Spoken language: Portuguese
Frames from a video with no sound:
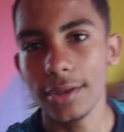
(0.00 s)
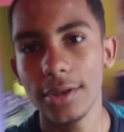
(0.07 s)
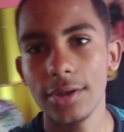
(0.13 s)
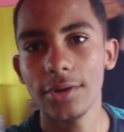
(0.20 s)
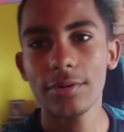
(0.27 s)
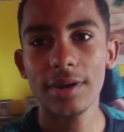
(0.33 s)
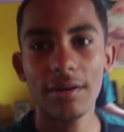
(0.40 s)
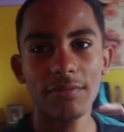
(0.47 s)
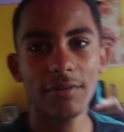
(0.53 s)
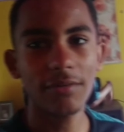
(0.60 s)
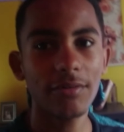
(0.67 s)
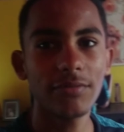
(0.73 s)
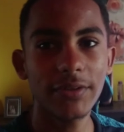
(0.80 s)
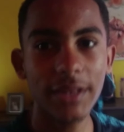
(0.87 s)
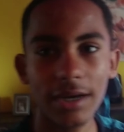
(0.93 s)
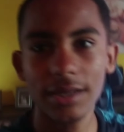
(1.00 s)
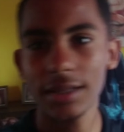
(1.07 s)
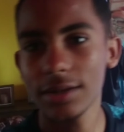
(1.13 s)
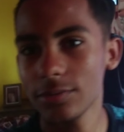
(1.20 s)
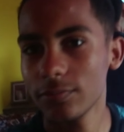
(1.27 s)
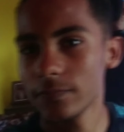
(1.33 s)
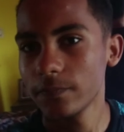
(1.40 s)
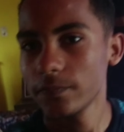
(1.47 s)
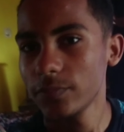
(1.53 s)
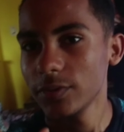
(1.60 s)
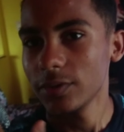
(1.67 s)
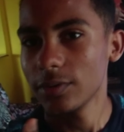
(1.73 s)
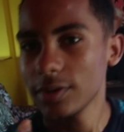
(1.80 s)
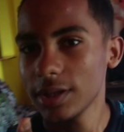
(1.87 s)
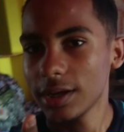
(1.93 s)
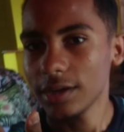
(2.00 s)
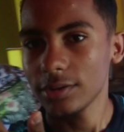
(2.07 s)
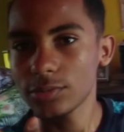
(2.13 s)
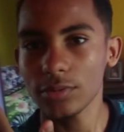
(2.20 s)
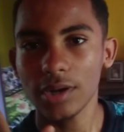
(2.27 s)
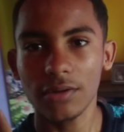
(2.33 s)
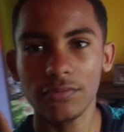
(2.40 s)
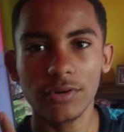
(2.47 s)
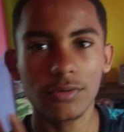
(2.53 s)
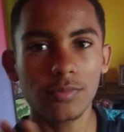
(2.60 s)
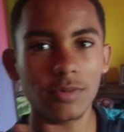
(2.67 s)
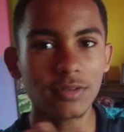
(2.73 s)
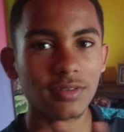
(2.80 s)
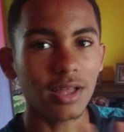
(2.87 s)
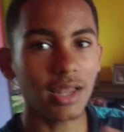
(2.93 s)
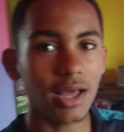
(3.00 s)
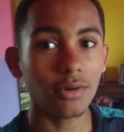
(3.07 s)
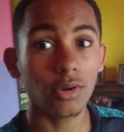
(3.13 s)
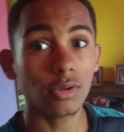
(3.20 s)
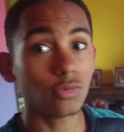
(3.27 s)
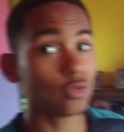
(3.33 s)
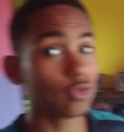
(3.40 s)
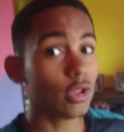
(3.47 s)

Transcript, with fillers: Eu gravava vídeo aqui, não. Olha lá, eu tô gravando com o meu celular agora.